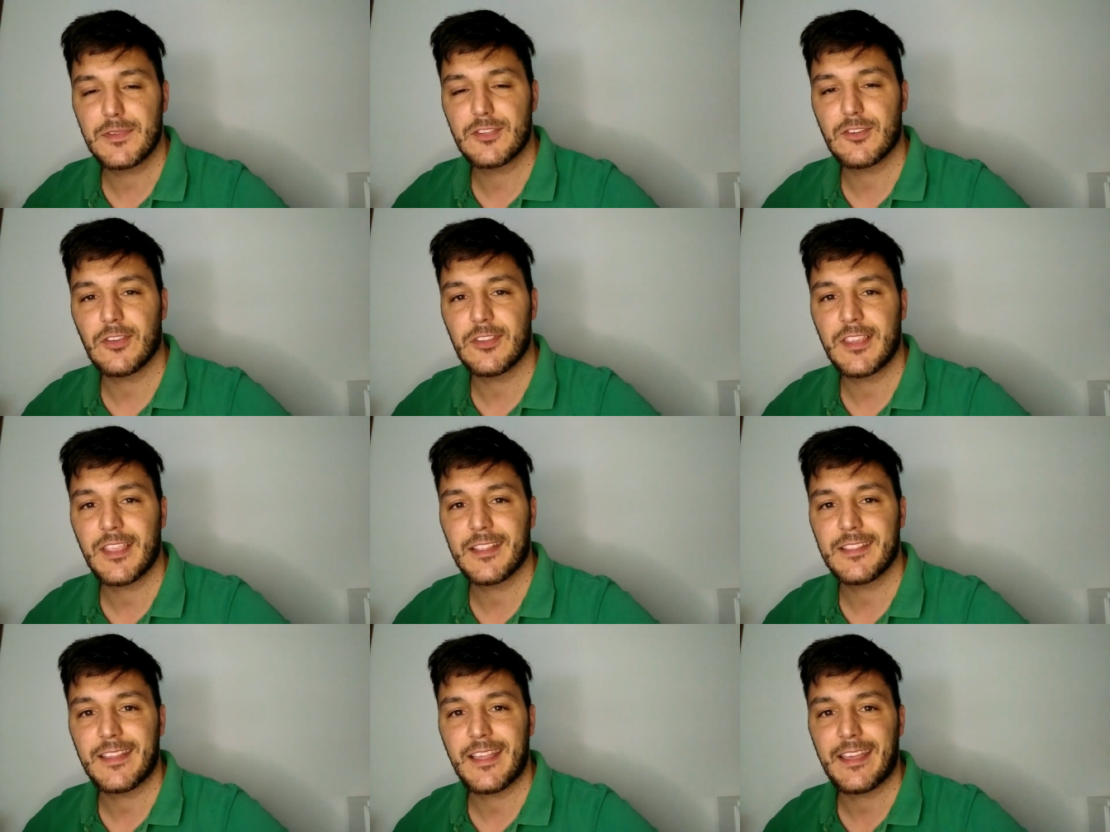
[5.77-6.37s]

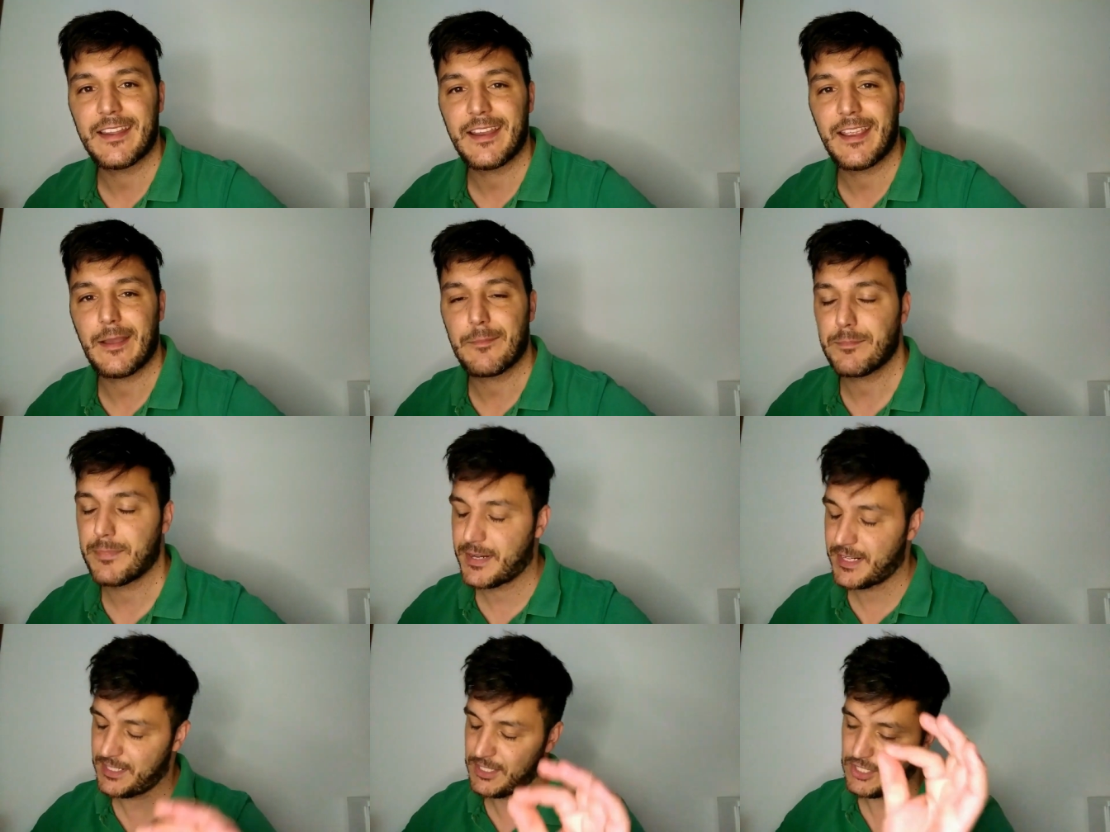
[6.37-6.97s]
bisogna andare a
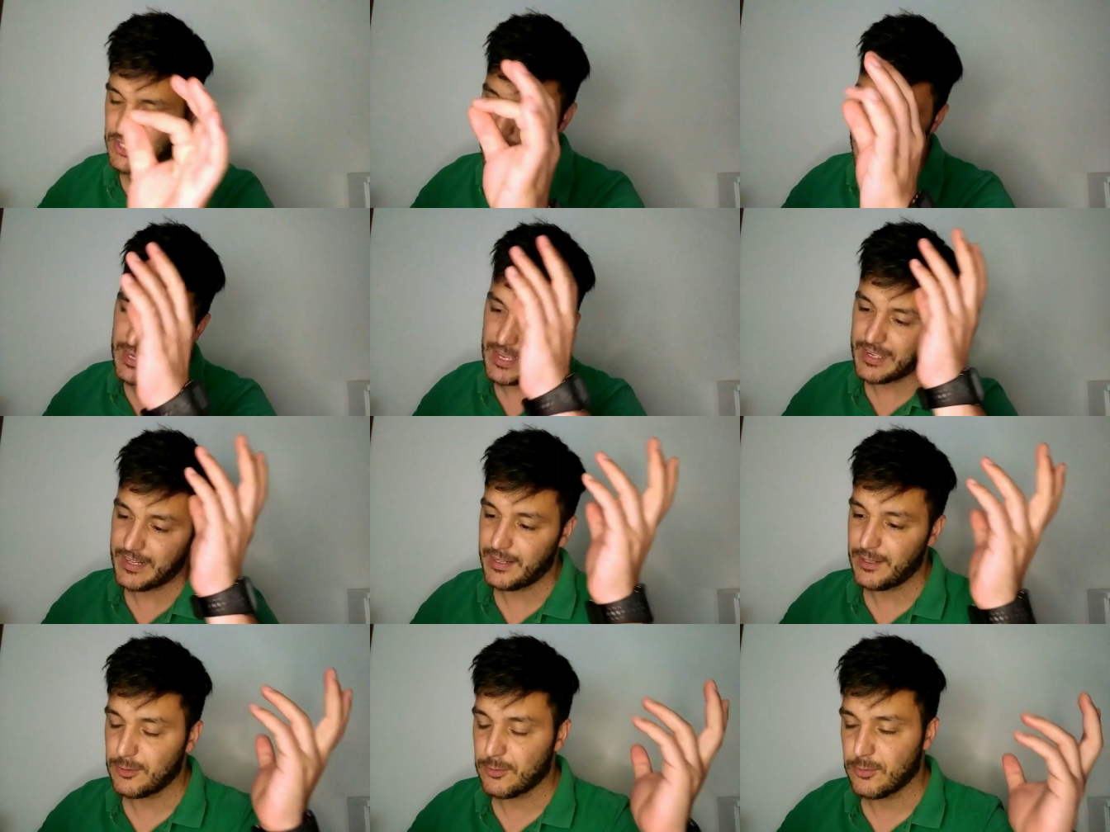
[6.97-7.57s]

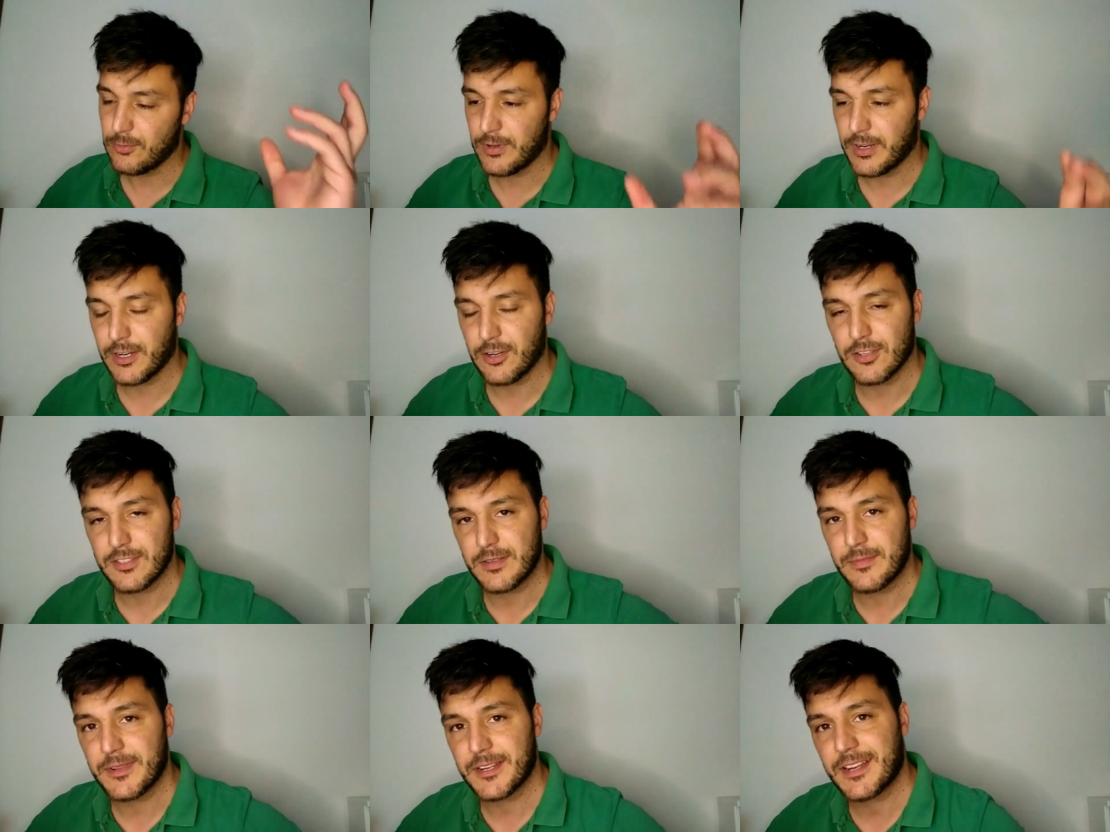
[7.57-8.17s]
precisare alcune
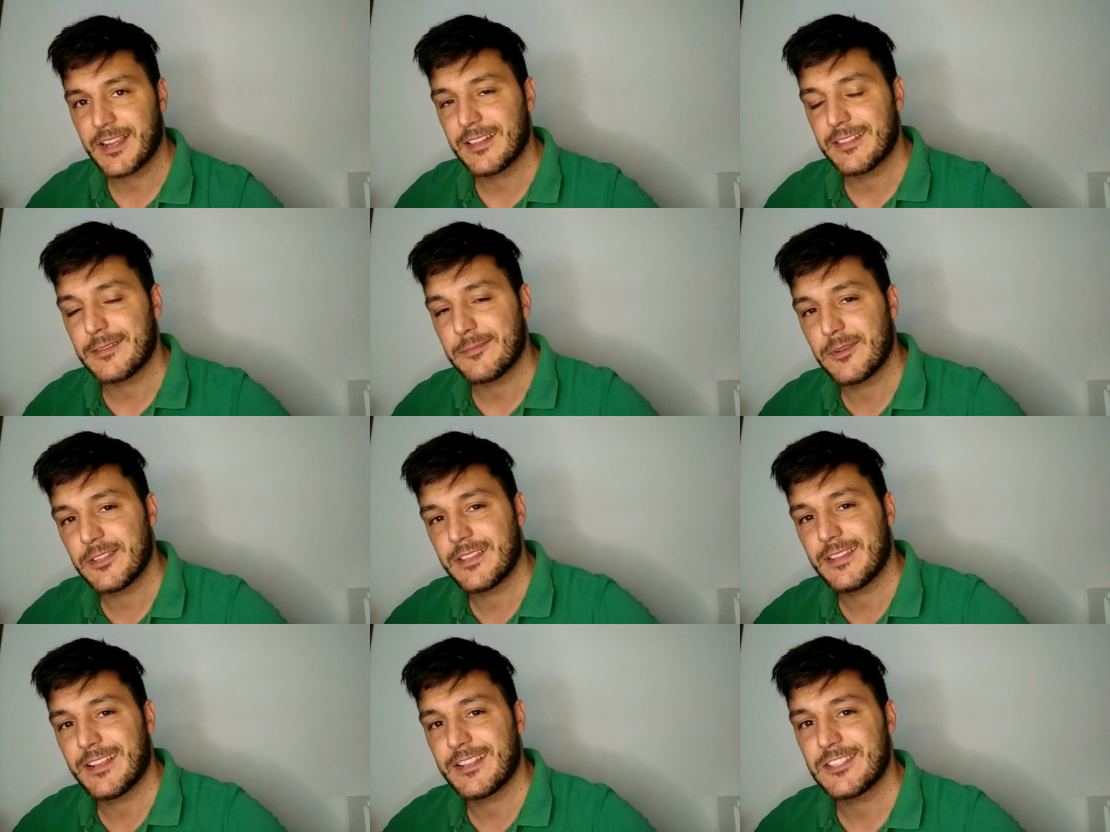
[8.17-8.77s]
cose perché
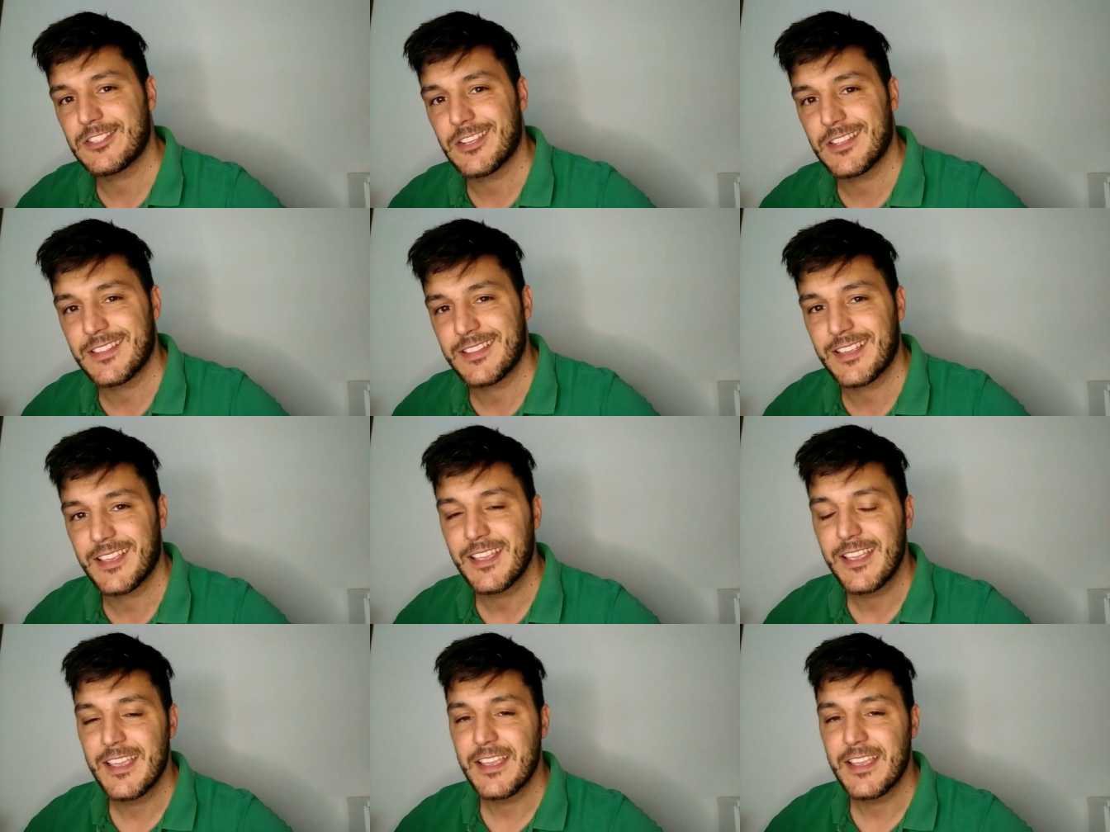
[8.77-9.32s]
altrimenti la gente